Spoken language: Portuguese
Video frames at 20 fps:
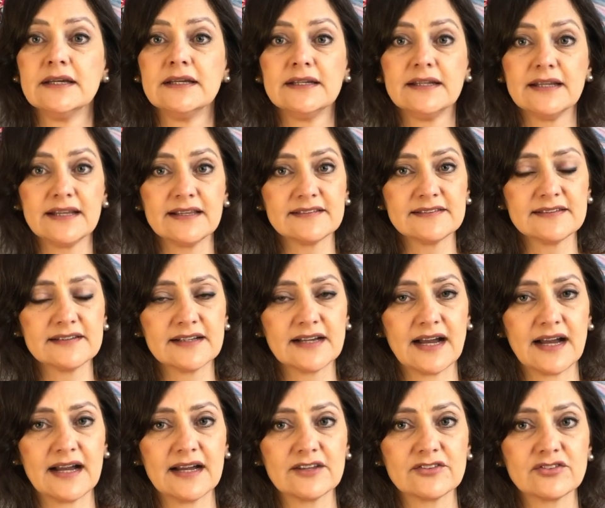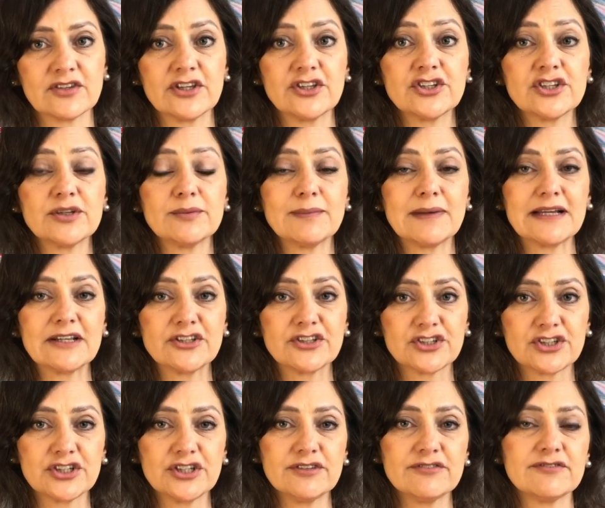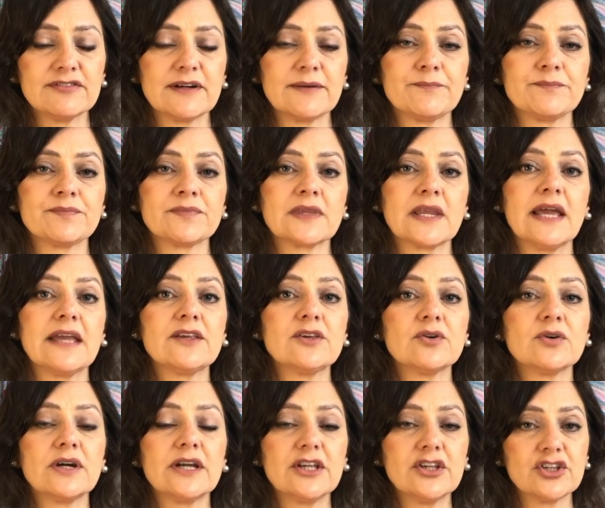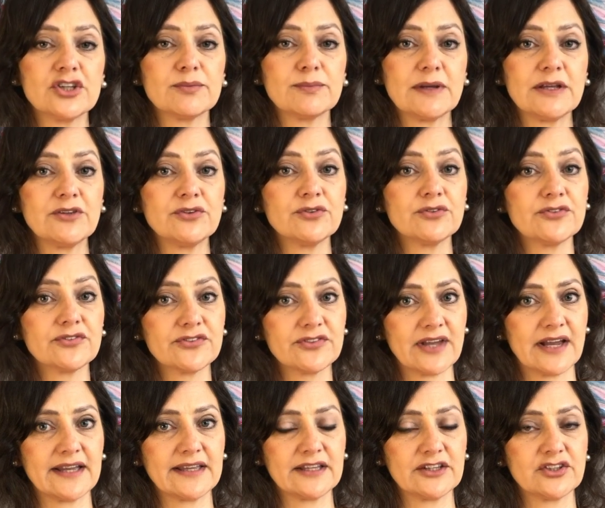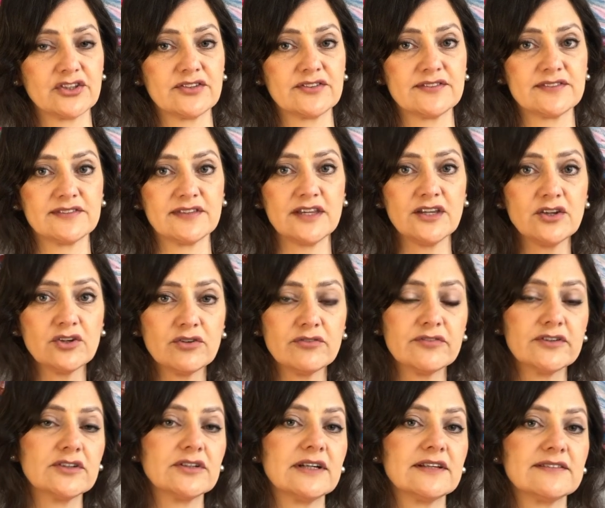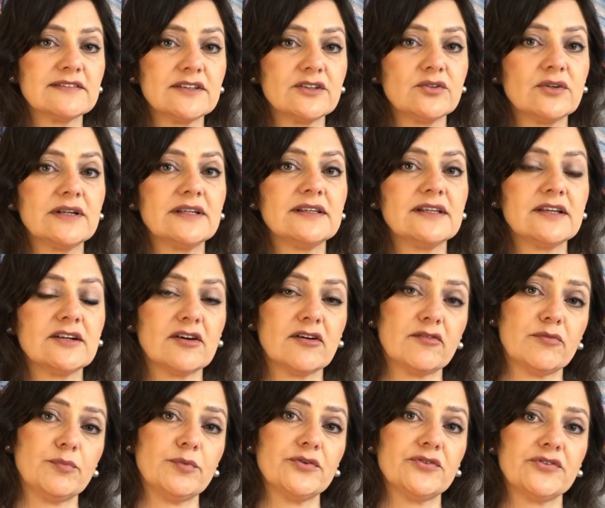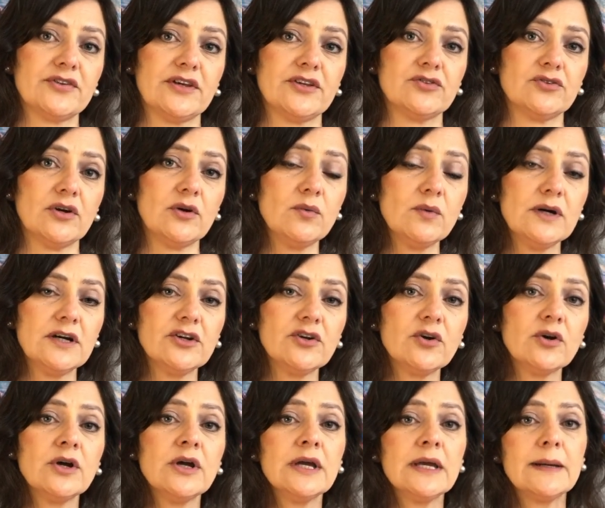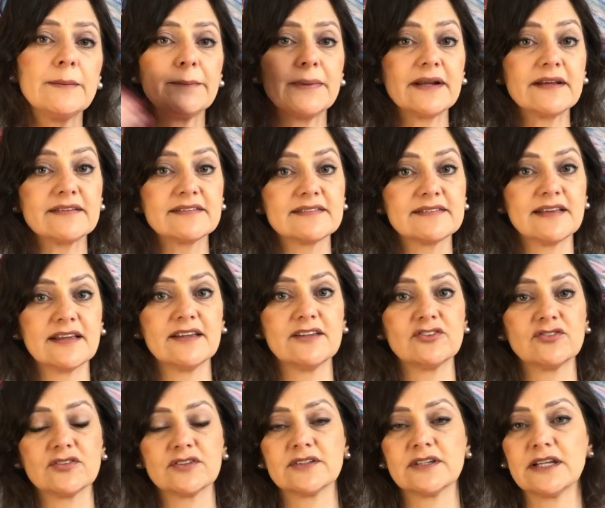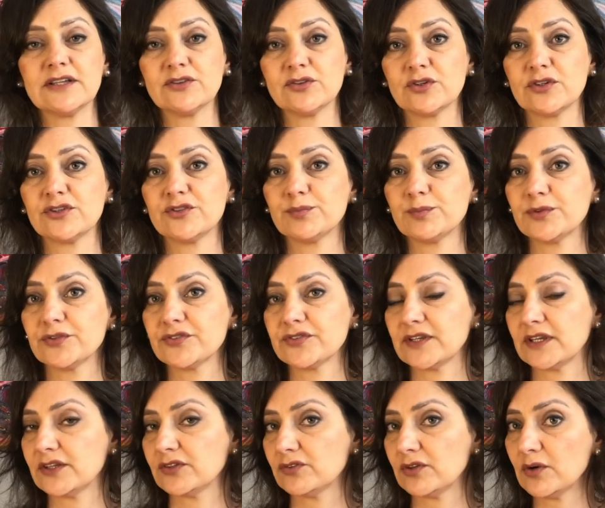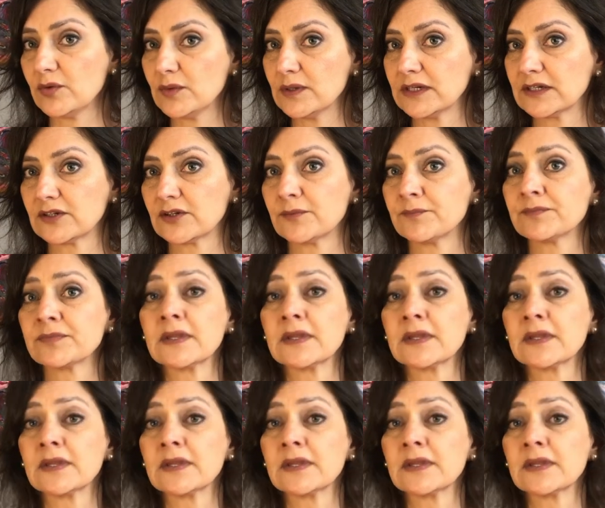Nesse caso, a estimativa é que o rendimento saia de 5,59% ao ano para 6,2% ao ano.